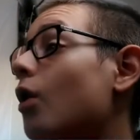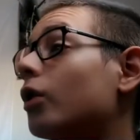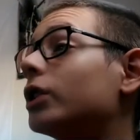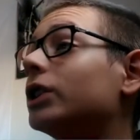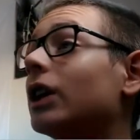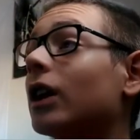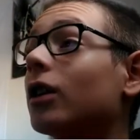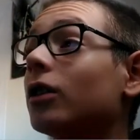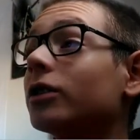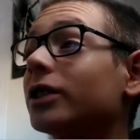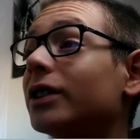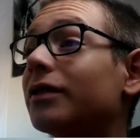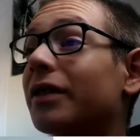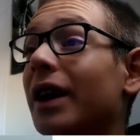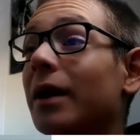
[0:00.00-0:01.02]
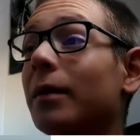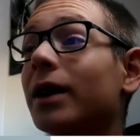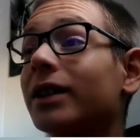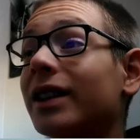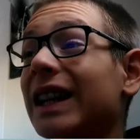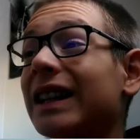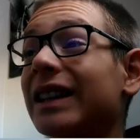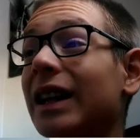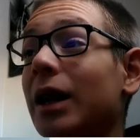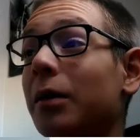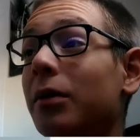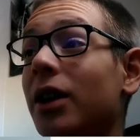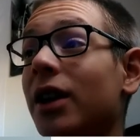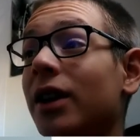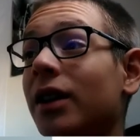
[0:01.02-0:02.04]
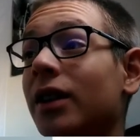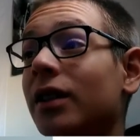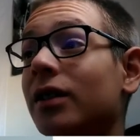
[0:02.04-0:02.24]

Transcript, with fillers: On est d'accord, c'est vraiment très très bien.